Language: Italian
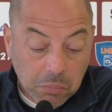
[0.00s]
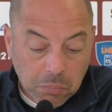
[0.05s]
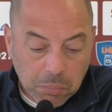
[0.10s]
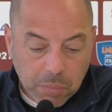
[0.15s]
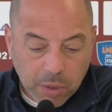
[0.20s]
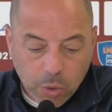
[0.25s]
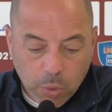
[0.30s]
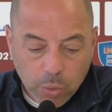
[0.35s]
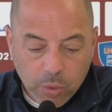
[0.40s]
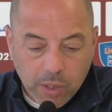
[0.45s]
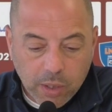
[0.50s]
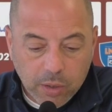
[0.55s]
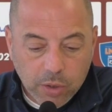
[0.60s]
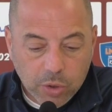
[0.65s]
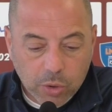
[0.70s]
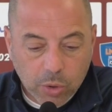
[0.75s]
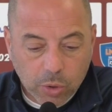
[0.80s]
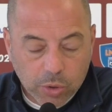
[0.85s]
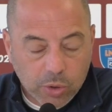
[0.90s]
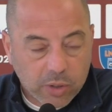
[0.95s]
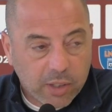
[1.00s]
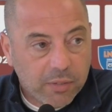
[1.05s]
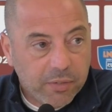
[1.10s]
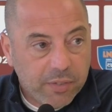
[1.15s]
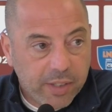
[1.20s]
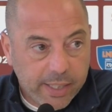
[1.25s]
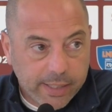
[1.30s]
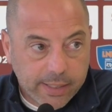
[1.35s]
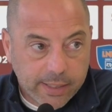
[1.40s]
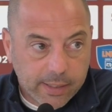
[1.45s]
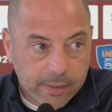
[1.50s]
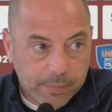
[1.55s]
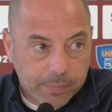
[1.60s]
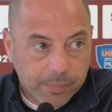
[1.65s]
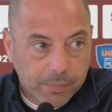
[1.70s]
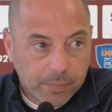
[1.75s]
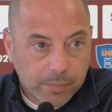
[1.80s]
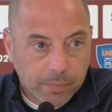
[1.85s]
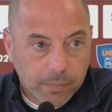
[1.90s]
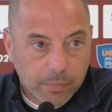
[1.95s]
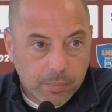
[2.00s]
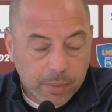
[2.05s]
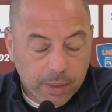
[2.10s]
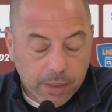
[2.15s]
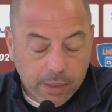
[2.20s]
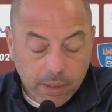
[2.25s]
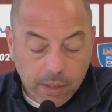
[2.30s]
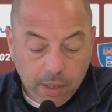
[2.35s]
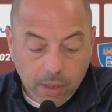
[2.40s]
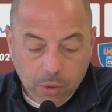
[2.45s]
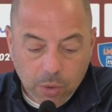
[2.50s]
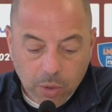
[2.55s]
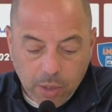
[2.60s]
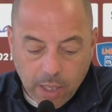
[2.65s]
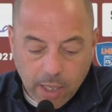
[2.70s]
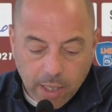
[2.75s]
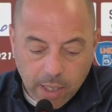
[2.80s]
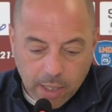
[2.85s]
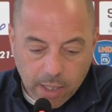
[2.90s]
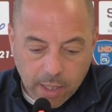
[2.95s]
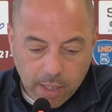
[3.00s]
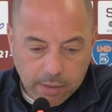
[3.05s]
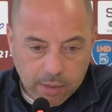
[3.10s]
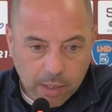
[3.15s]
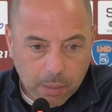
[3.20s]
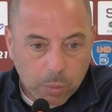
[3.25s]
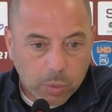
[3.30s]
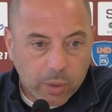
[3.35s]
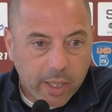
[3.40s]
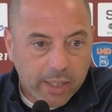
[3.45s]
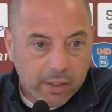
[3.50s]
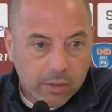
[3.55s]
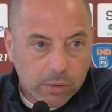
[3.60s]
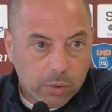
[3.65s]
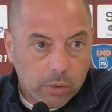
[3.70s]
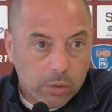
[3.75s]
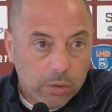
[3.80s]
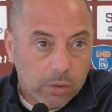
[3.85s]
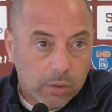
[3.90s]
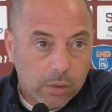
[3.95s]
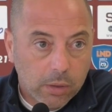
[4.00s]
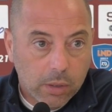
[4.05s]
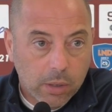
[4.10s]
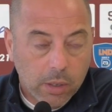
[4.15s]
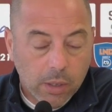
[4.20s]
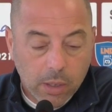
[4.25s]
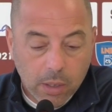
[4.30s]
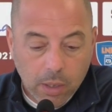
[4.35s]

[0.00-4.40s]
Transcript: per chiudere il discorso salvezza, perché ancora siamo dentro